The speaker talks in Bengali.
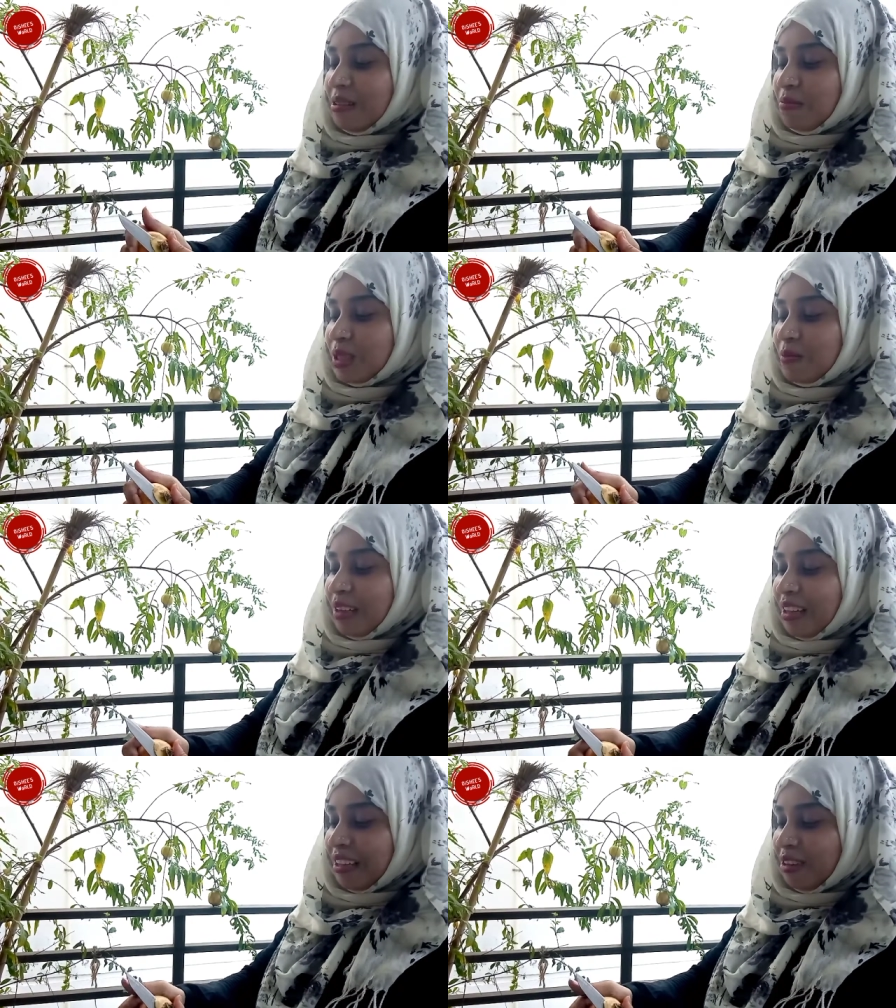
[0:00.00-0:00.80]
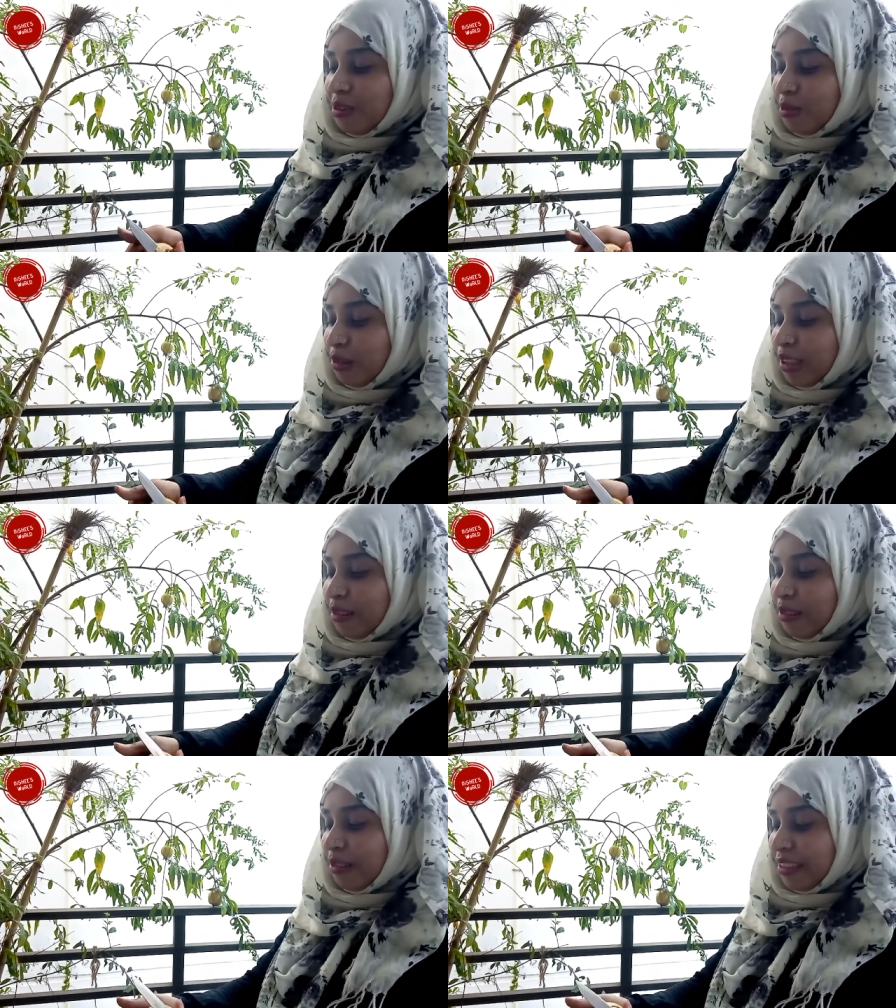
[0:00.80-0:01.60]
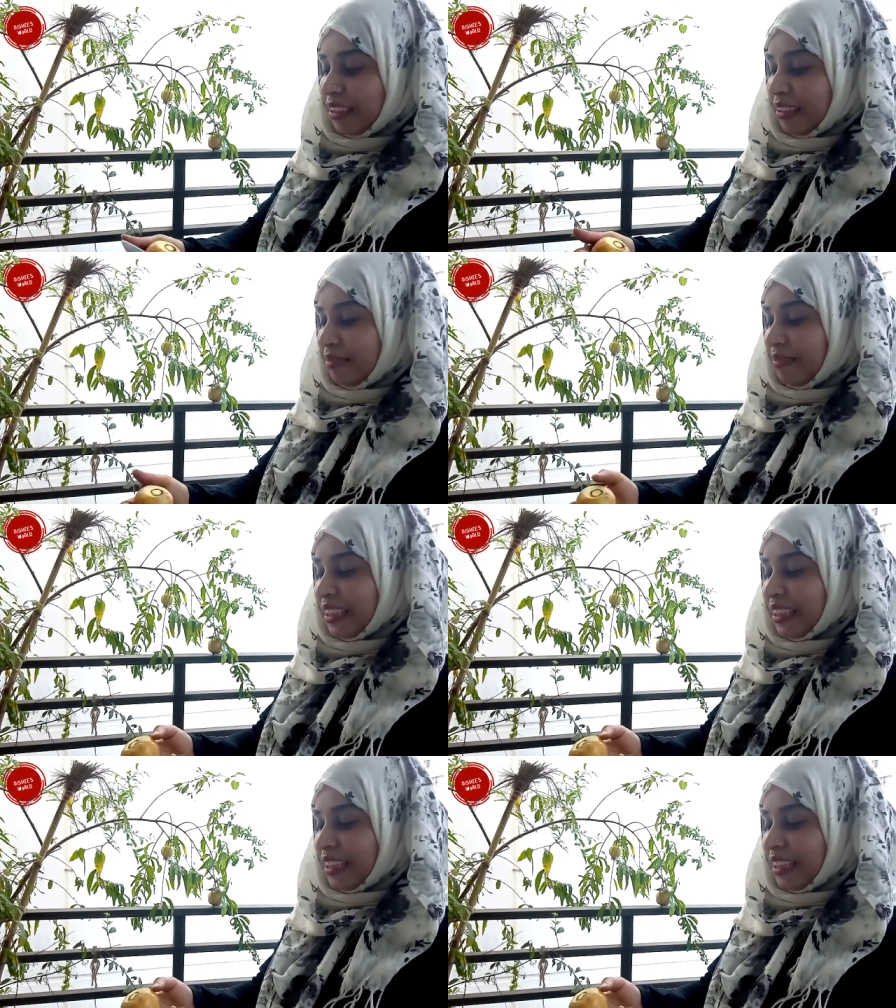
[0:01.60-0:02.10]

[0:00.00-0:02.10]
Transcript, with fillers: বিসমুল্লাহ রহমান রহিম